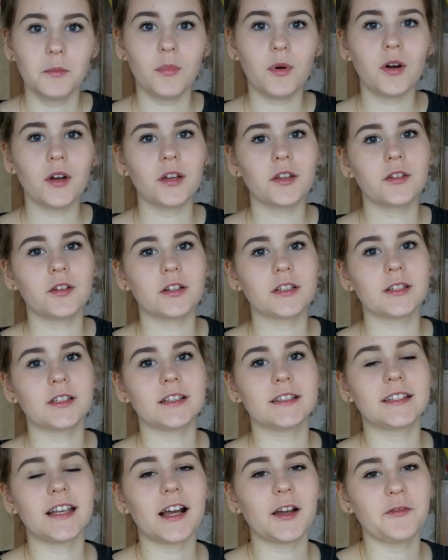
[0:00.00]
Moi
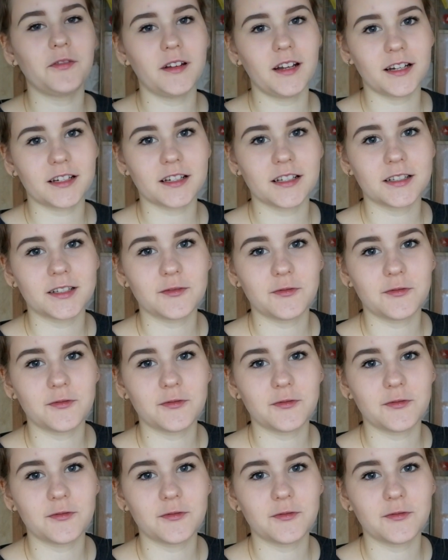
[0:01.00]
drodzy, za chwileczkę